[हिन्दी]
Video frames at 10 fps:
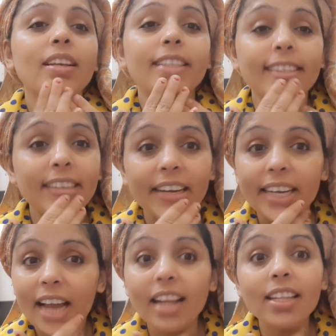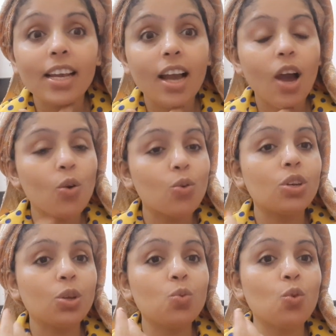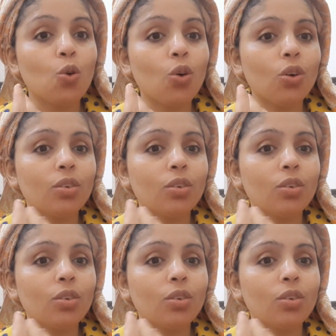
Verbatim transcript: जिसने ना देखा हो न्यू हो